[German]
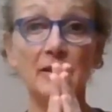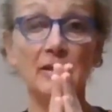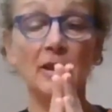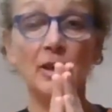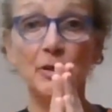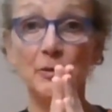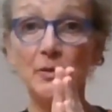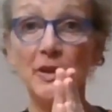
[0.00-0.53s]
die
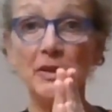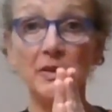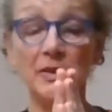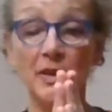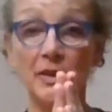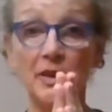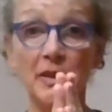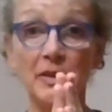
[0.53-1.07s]
Handflächen
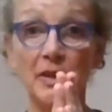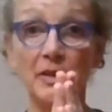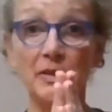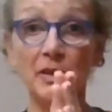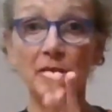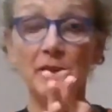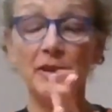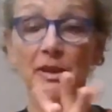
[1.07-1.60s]

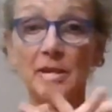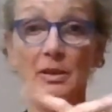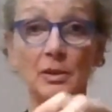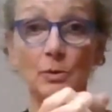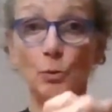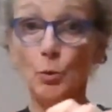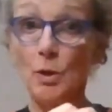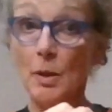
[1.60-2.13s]
aneinander
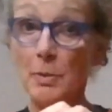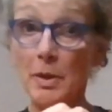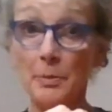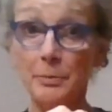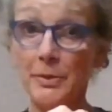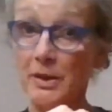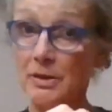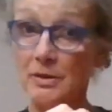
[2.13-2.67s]
legen oder beim
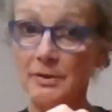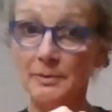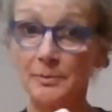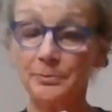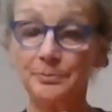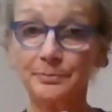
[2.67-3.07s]
Beten.